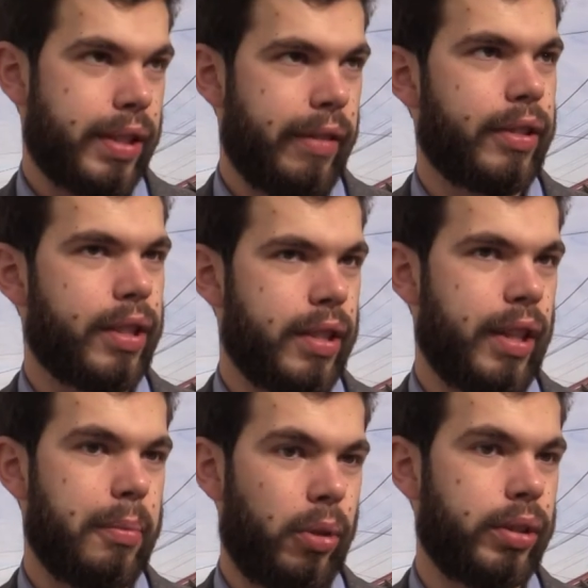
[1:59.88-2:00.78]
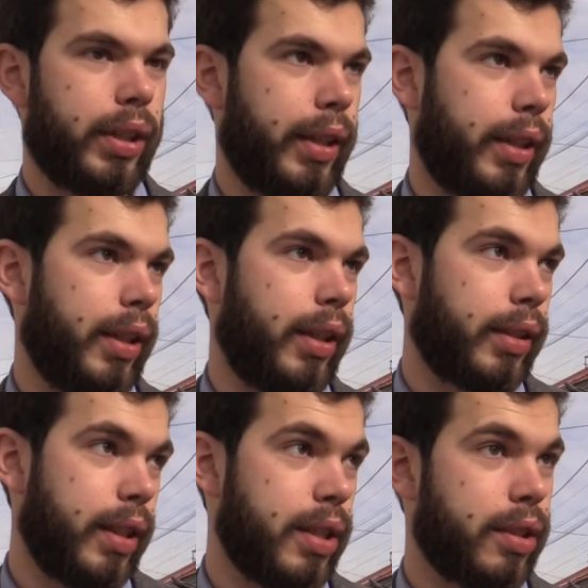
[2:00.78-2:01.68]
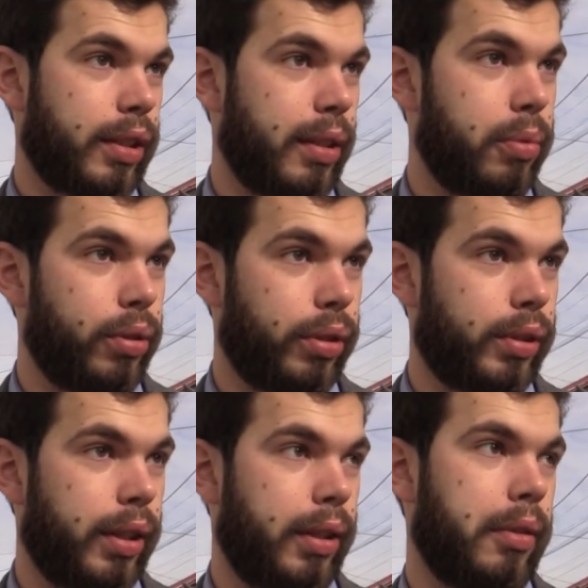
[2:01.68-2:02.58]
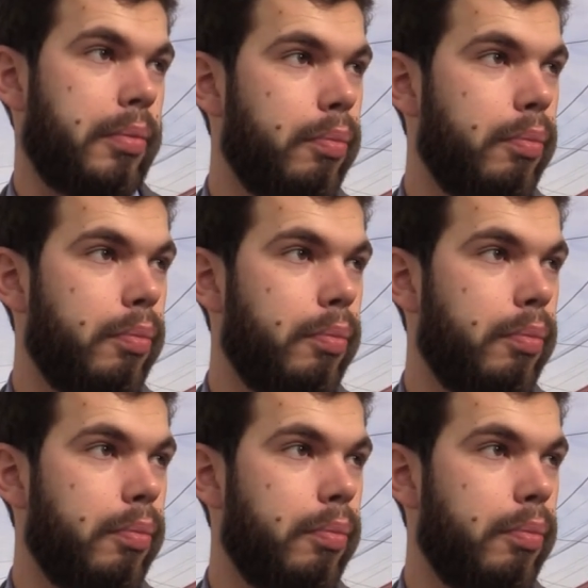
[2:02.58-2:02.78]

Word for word: завершения ремонта, конечно, это будет э,